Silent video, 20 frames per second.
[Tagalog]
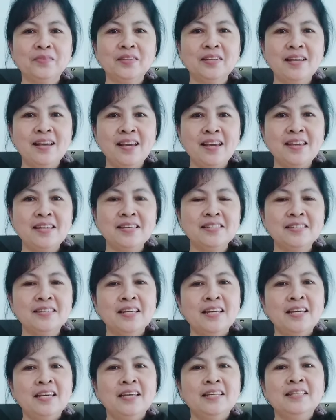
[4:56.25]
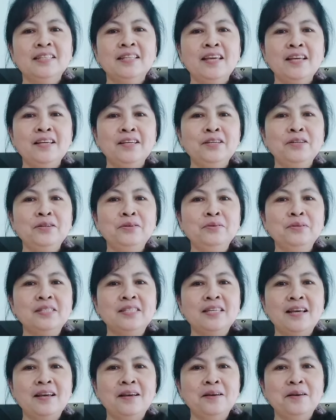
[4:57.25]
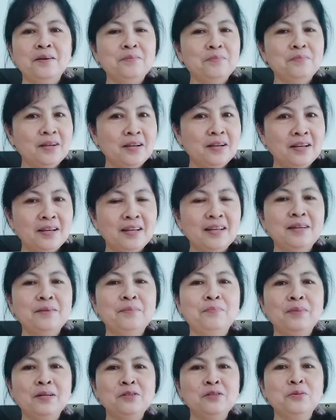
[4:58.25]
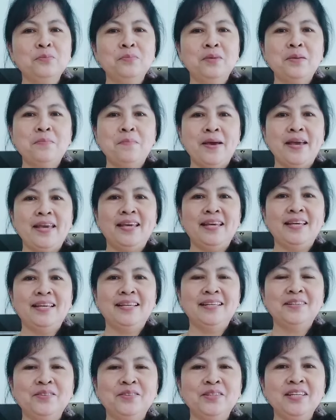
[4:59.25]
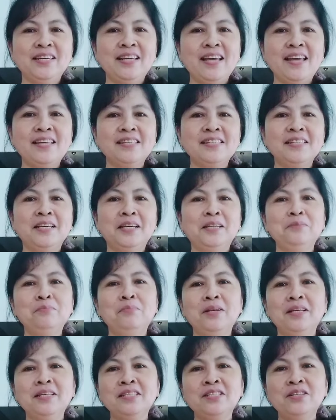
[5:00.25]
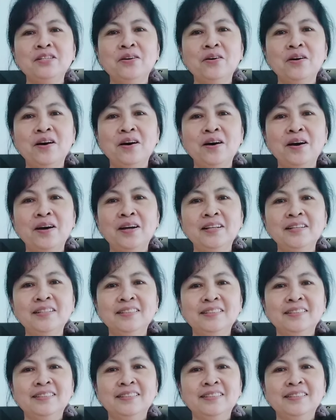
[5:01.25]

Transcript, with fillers: Guys, Thank you sa mga pagsubaybay. Okay guys, God bless you all.